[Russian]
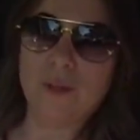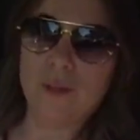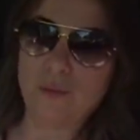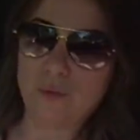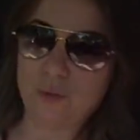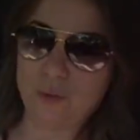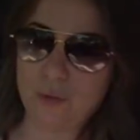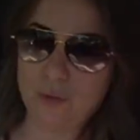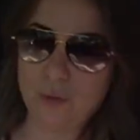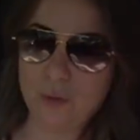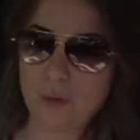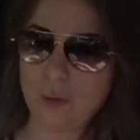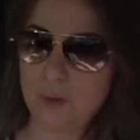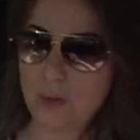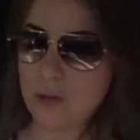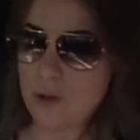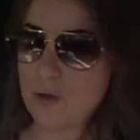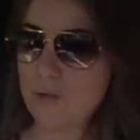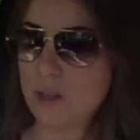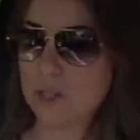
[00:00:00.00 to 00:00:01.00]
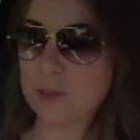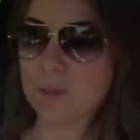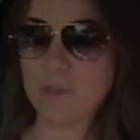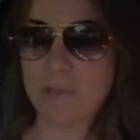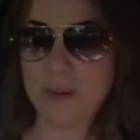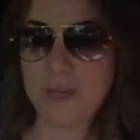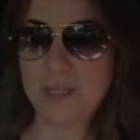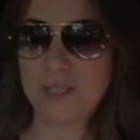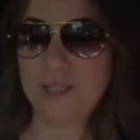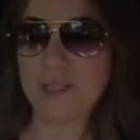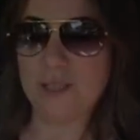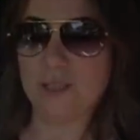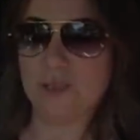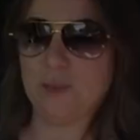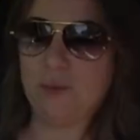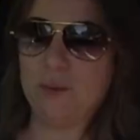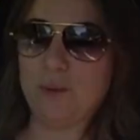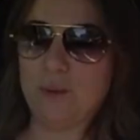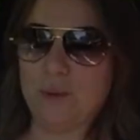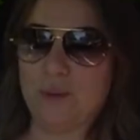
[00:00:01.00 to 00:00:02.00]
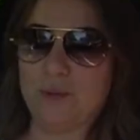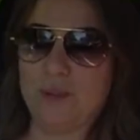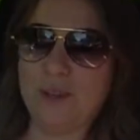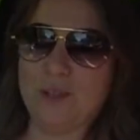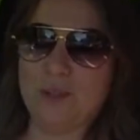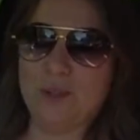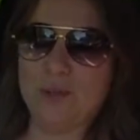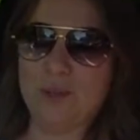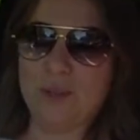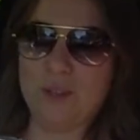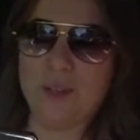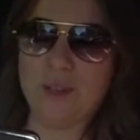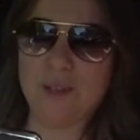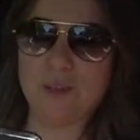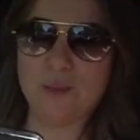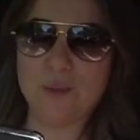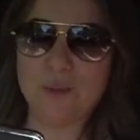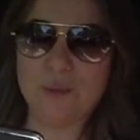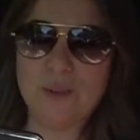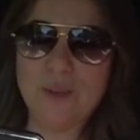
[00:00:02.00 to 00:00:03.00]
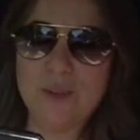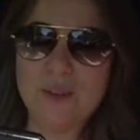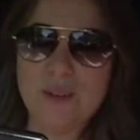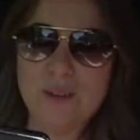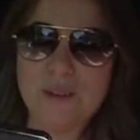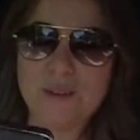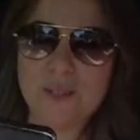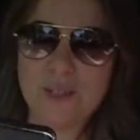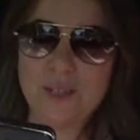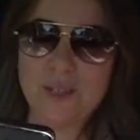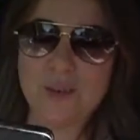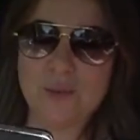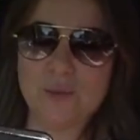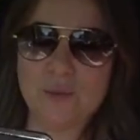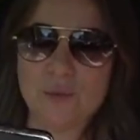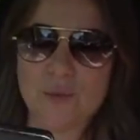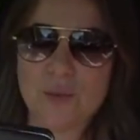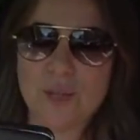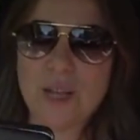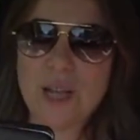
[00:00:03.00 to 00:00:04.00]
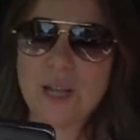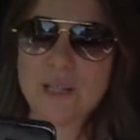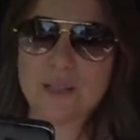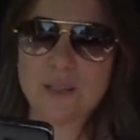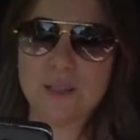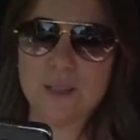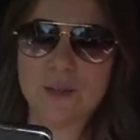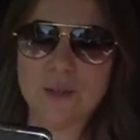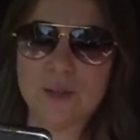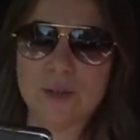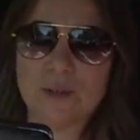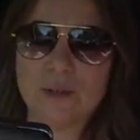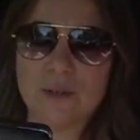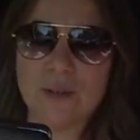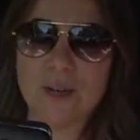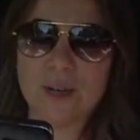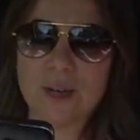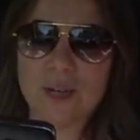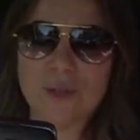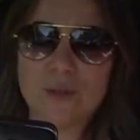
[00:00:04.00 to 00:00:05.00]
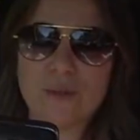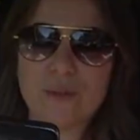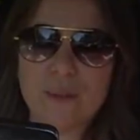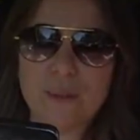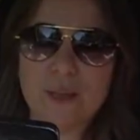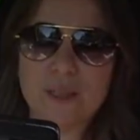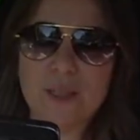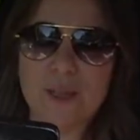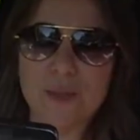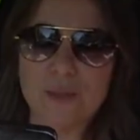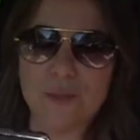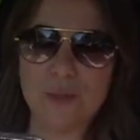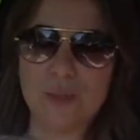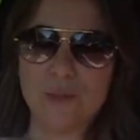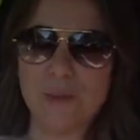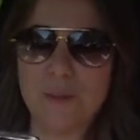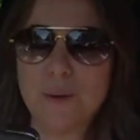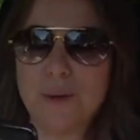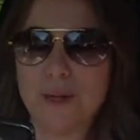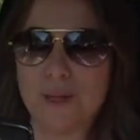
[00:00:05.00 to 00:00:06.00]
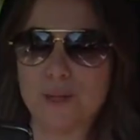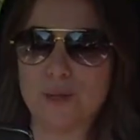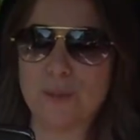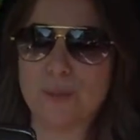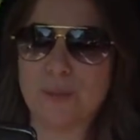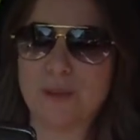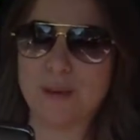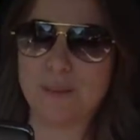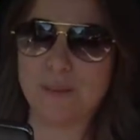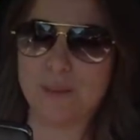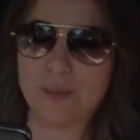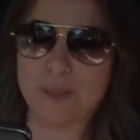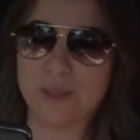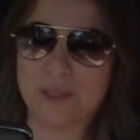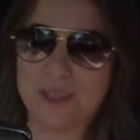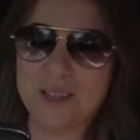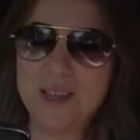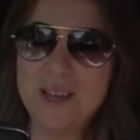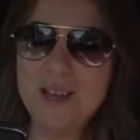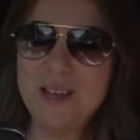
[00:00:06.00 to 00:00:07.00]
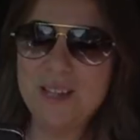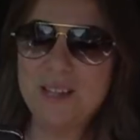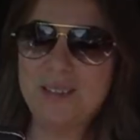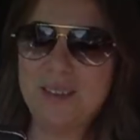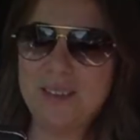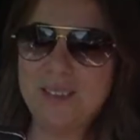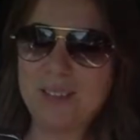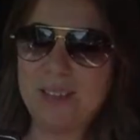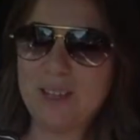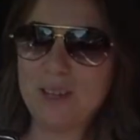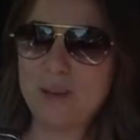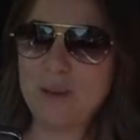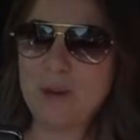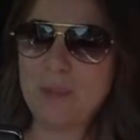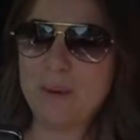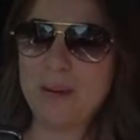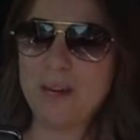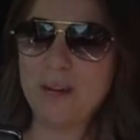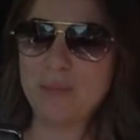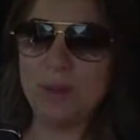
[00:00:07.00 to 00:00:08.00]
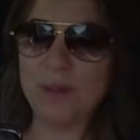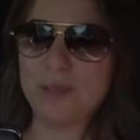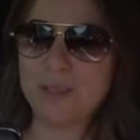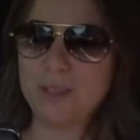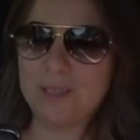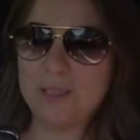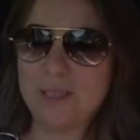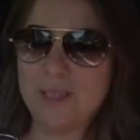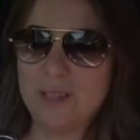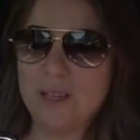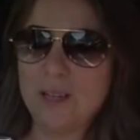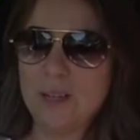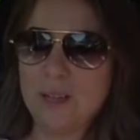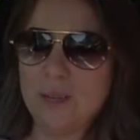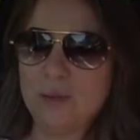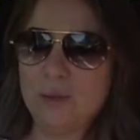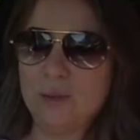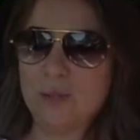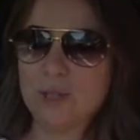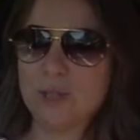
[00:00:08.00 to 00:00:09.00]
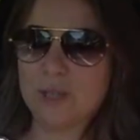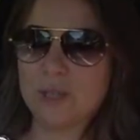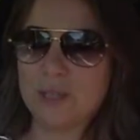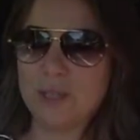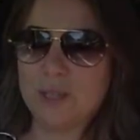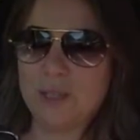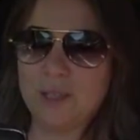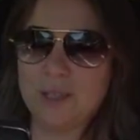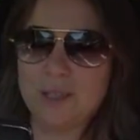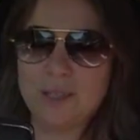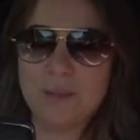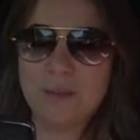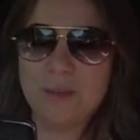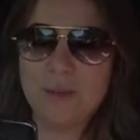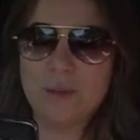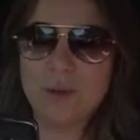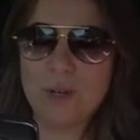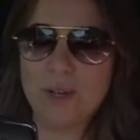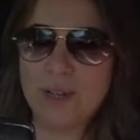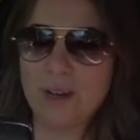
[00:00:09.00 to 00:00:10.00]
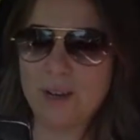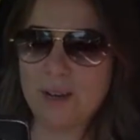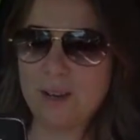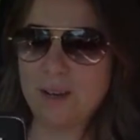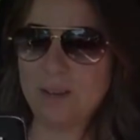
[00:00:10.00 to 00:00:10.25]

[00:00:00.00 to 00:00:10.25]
и все. И она у вас полетит вперед вас туда, на эту деревню. Класс, здорово. Хорошо вам отдохнуть, а вам хорошо поработать. 22 апреля у меня в этот день дочка родилась. Ольга,